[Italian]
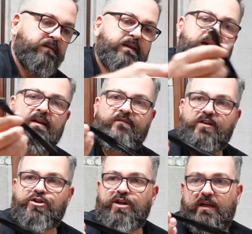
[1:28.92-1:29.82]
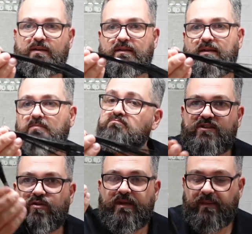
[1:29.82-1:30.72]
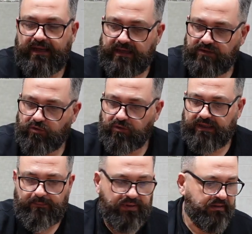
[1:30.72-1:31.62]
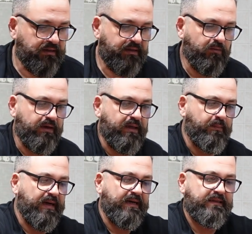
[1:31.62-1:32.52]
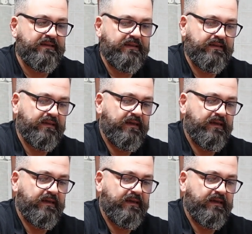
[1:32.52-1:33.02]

delle fascette, visto che magari sono da appendere da qualche parte,